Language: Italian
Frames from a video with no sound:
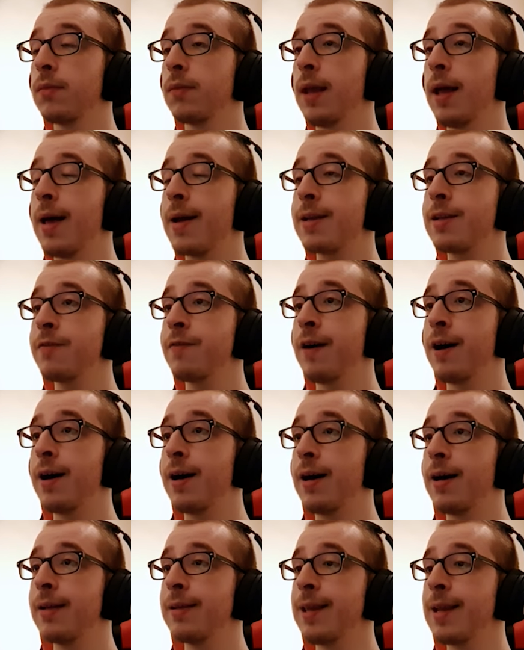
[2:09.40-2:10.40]

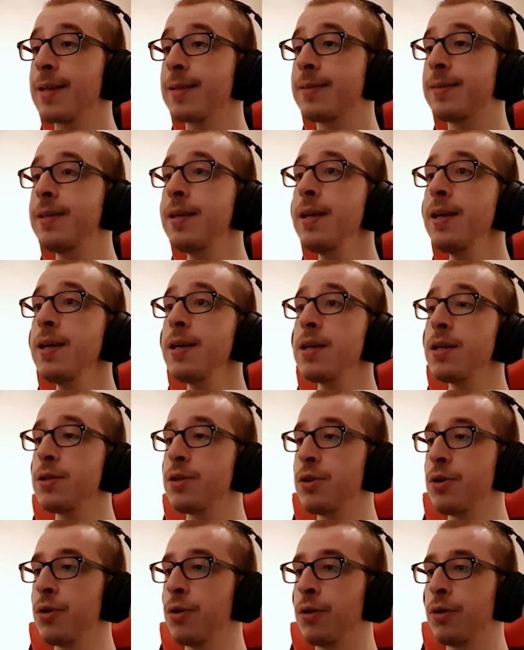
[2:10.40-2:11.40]
Arriva
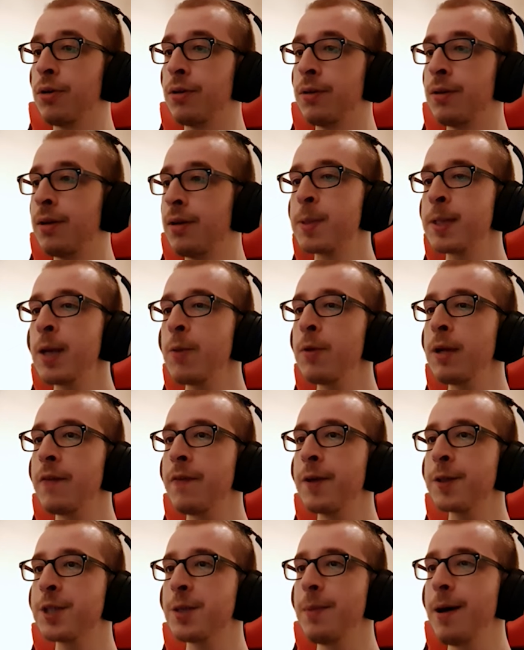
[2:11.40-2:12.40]
l'artiglio. Perché quella
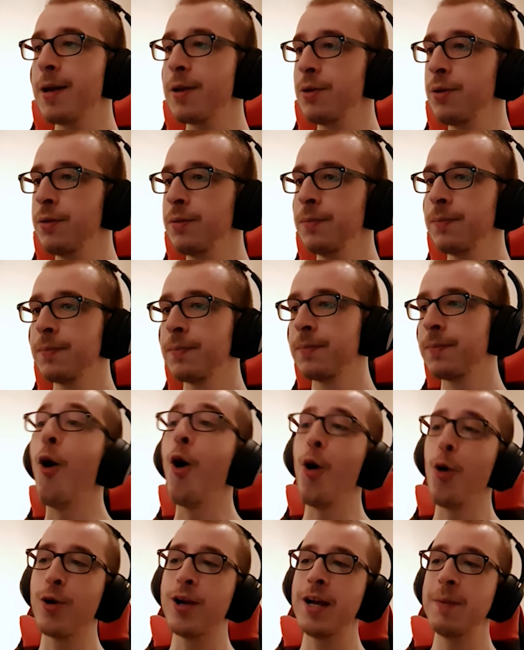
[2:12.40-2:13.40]
faccia, Mario?
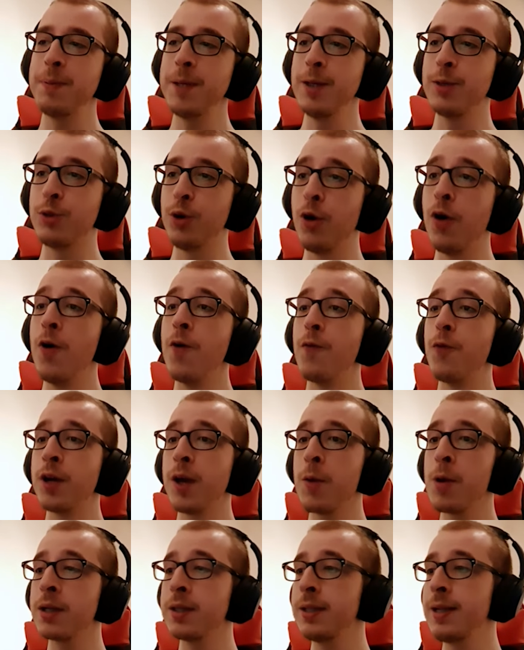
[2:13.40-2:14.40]
Oh, ho capito. Vuoi
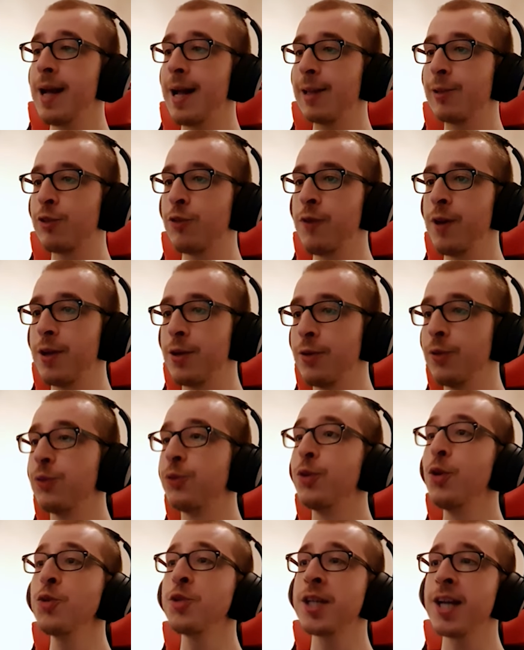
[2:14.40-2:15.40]
che guardi in alto, vero?
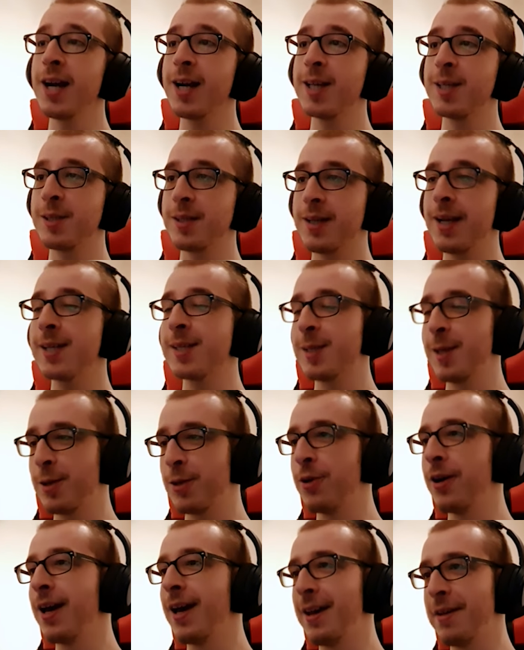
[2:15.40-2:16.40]
Non ci
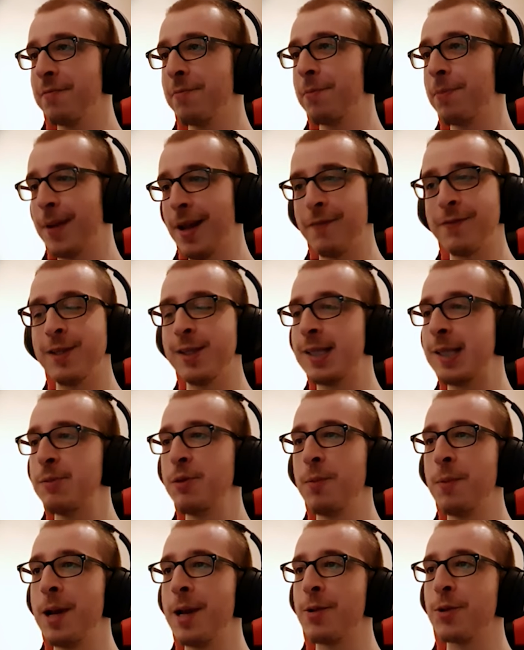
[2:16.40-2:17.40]
cascherò. Ehi,
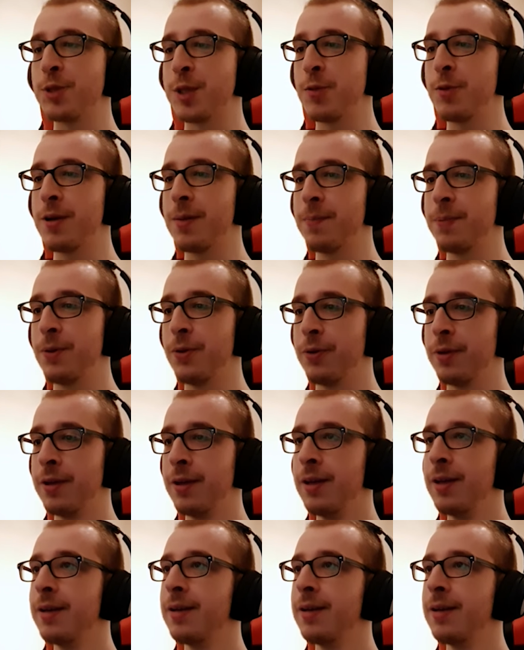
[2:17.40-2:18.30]
bravissimo, Mello, sei un campione.